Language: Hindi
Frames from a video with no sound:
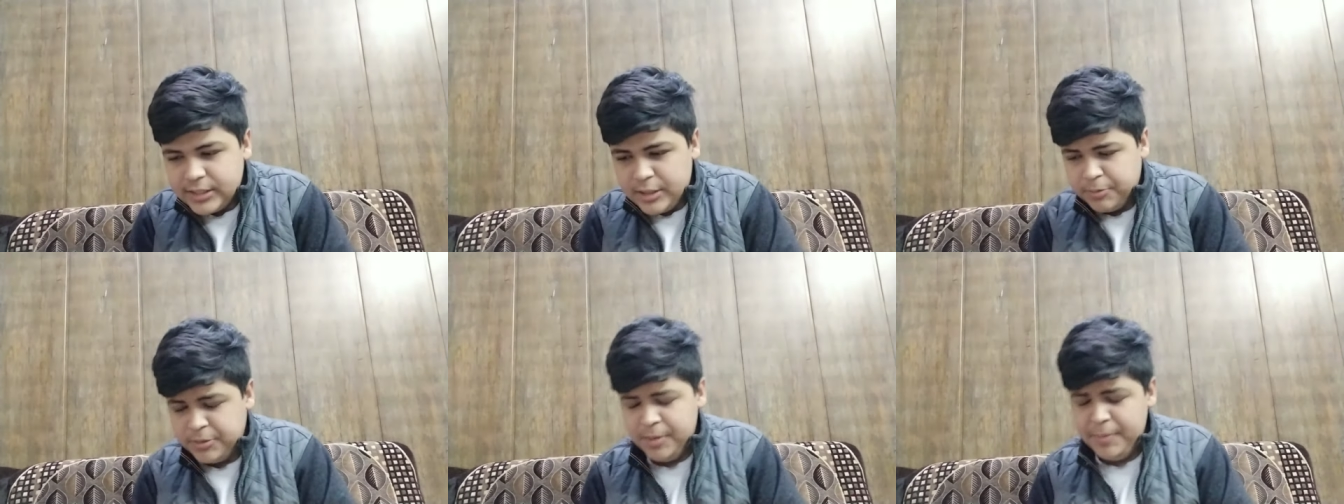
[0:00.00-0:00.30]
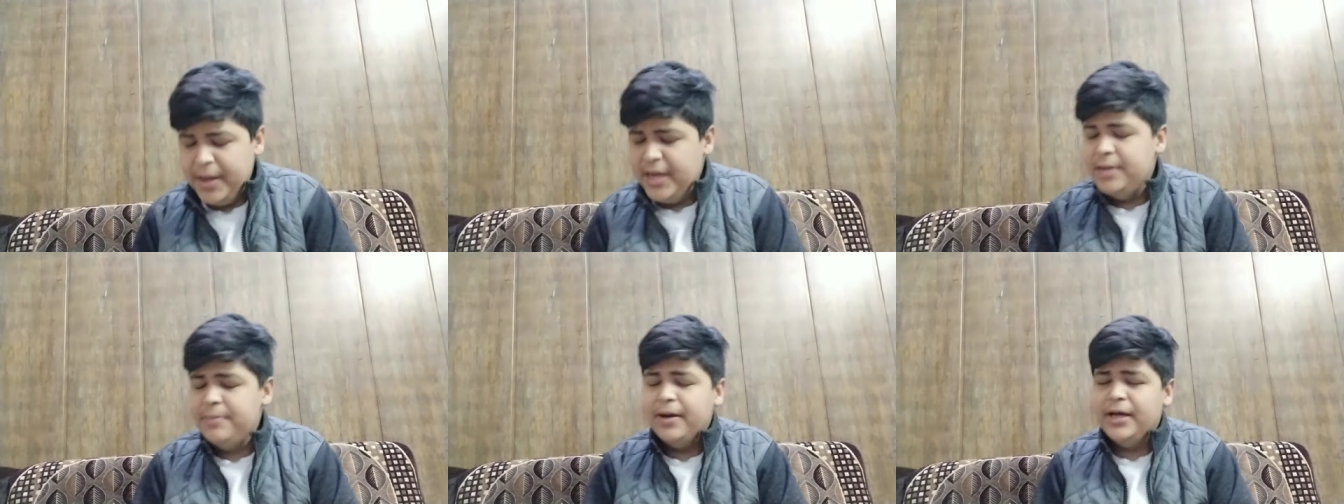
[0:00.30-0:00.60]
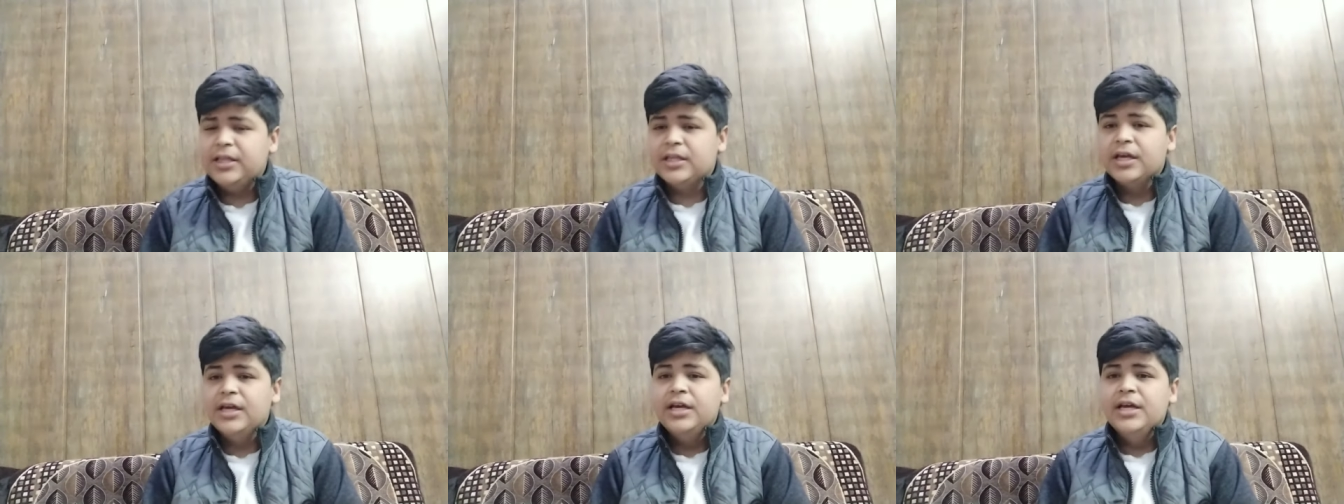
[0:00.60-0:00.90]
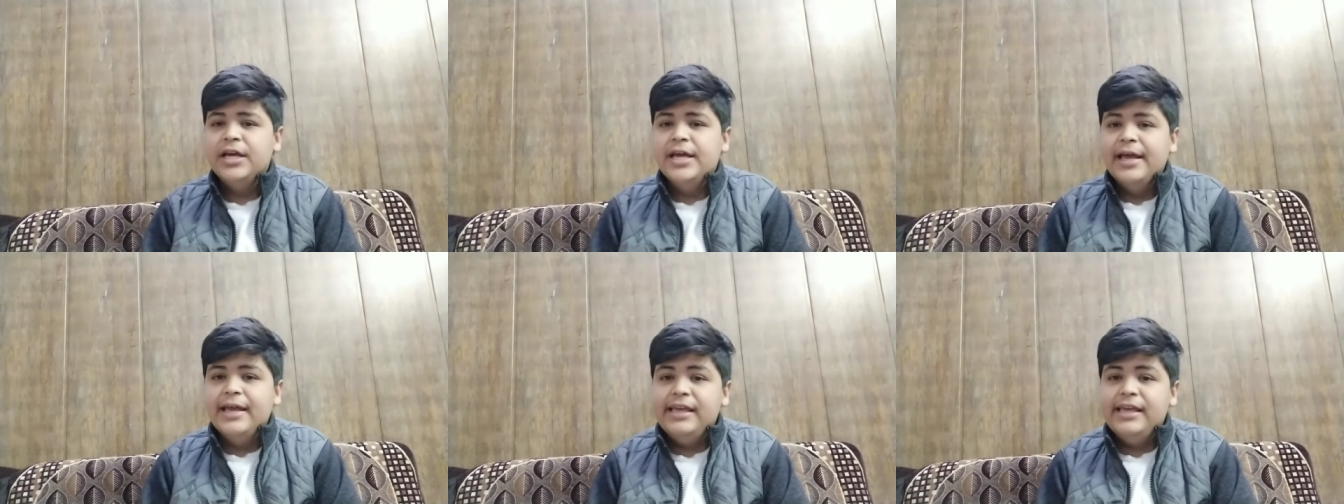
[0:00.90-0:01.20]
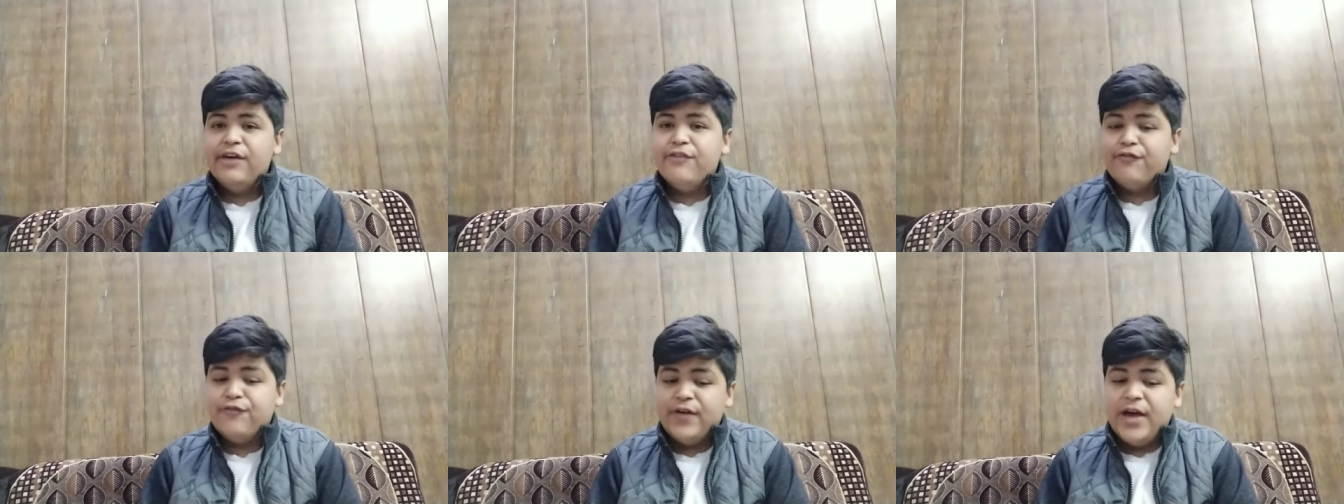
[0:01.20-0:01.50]
सबसे पहली बात
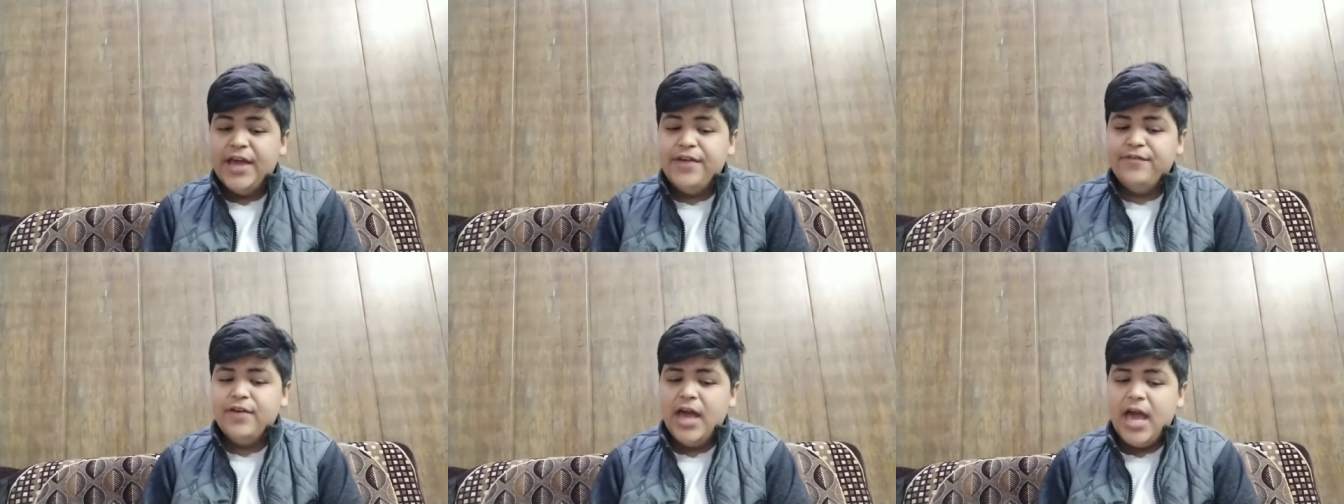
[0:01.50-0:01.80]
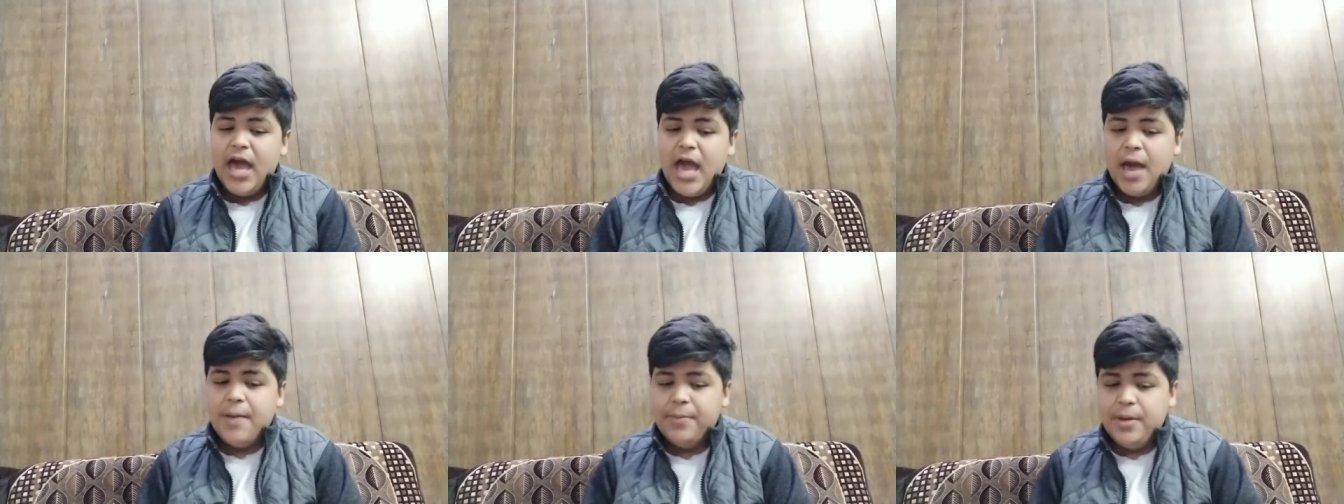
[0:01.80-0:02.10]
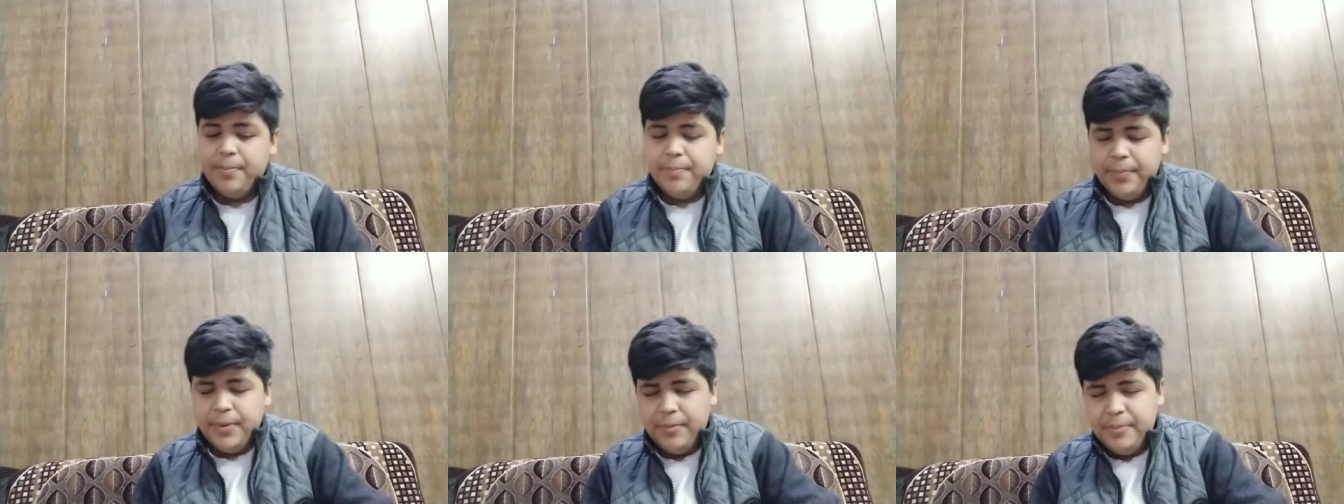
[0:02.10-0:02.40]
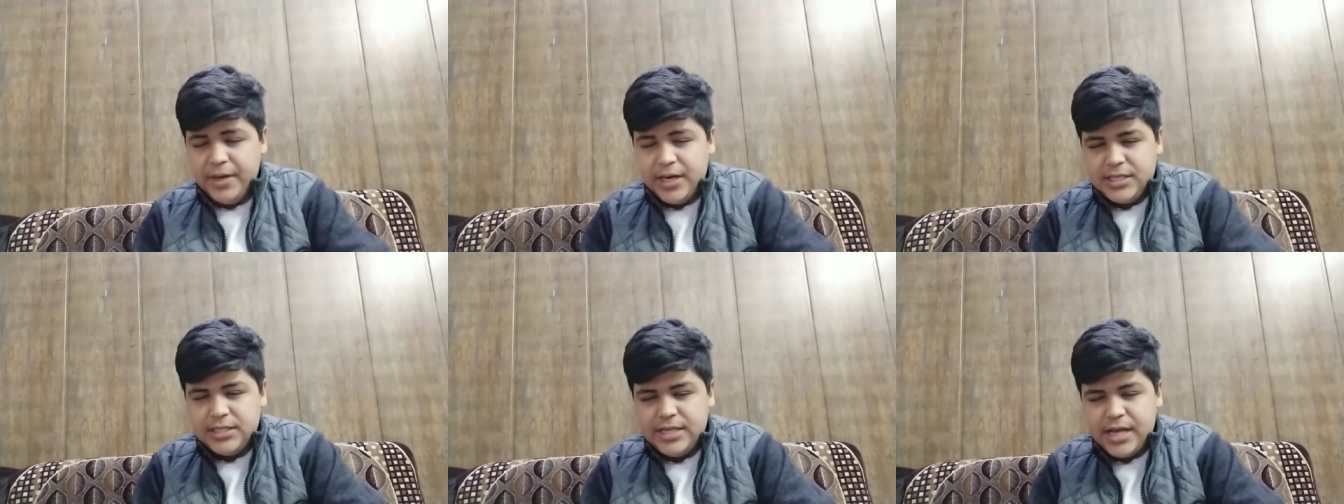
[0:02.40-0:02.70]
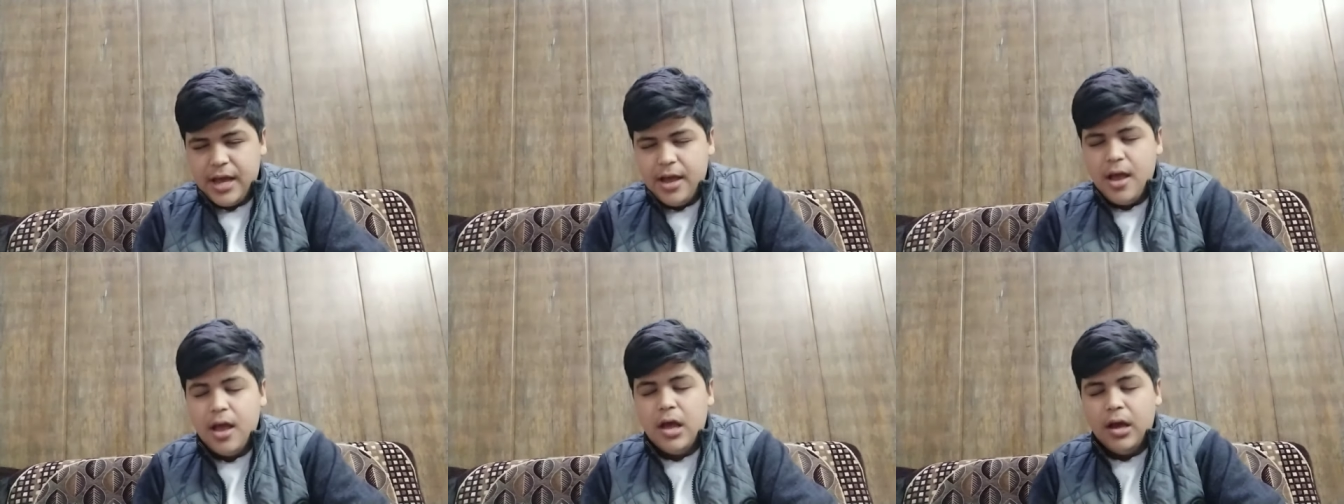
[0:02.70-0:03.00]
ये फाइव एम एम पे
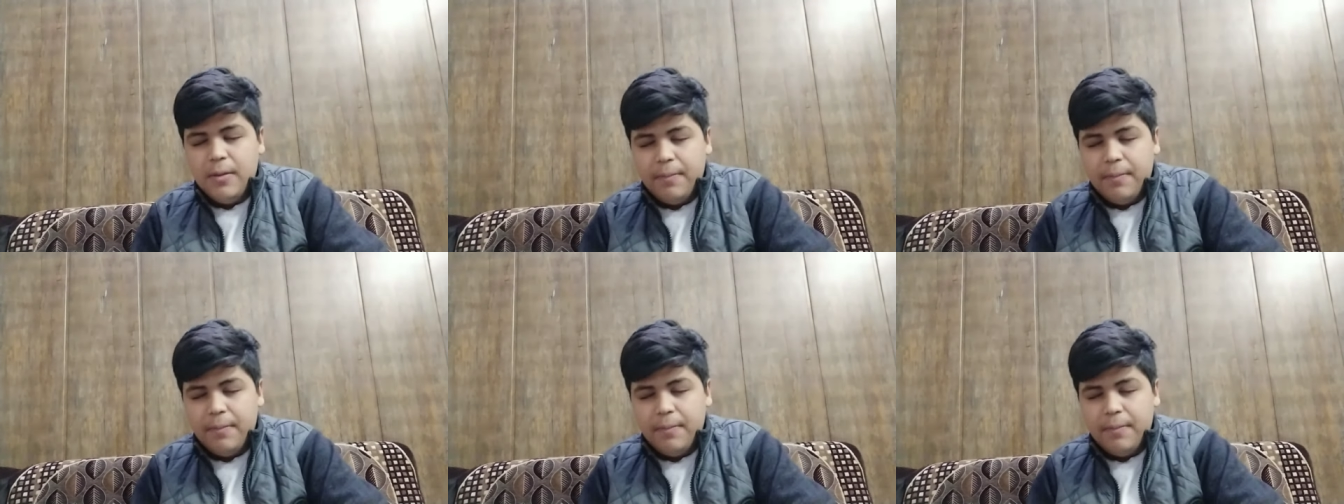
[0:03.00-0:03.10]
बेस्ड है